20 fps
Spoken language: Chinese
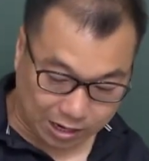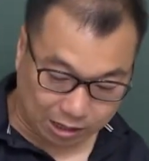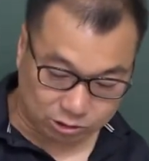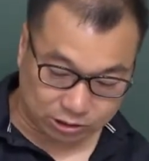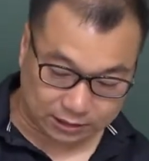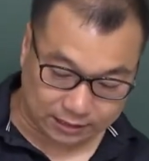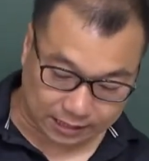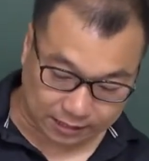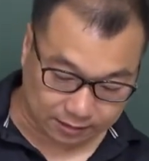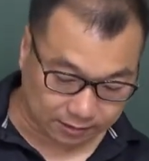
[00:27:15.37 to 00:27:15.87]
来越
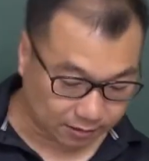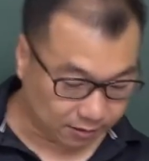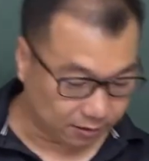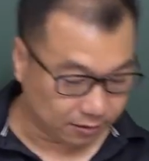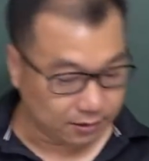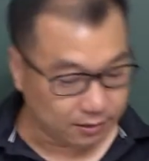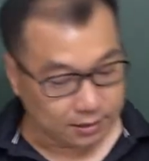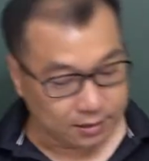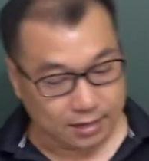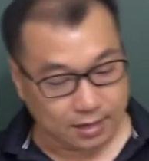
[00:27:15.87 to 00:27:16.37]
简单啊、哦。
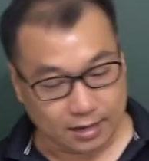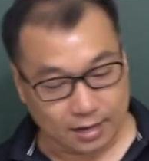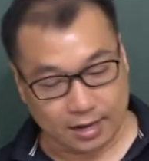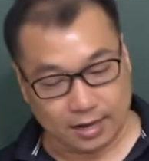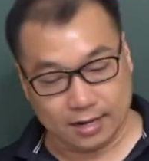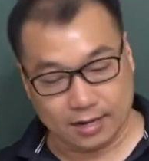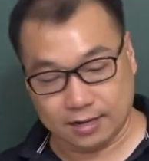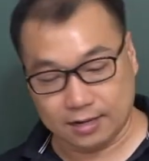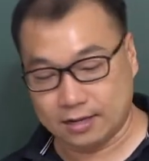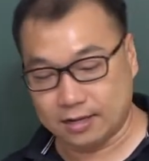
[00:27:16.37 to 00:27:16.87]
看
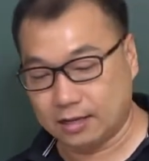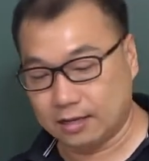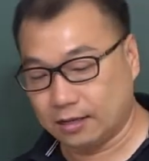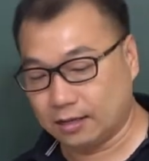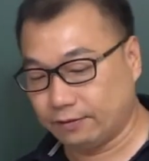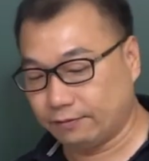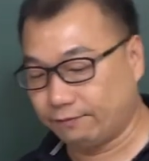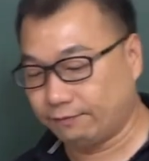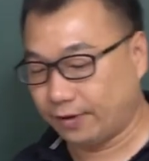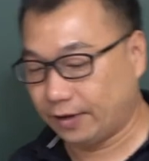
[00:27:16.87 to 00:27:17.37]
那个
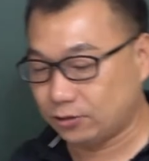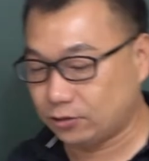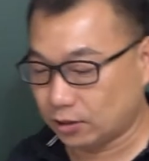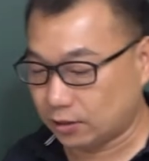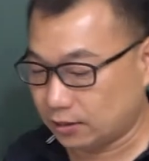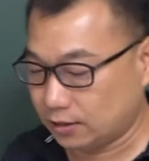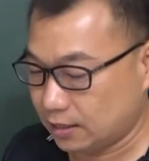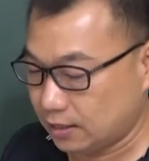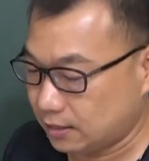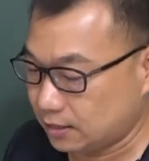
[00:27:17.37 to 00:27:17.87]
非
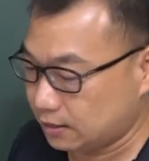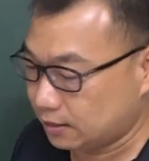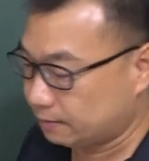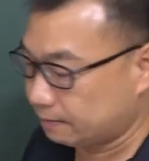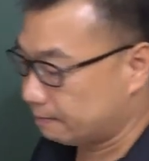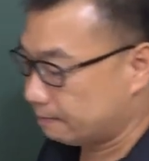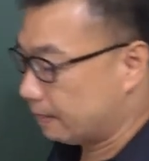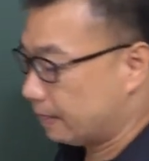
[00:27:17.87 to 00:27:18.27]
选第一题，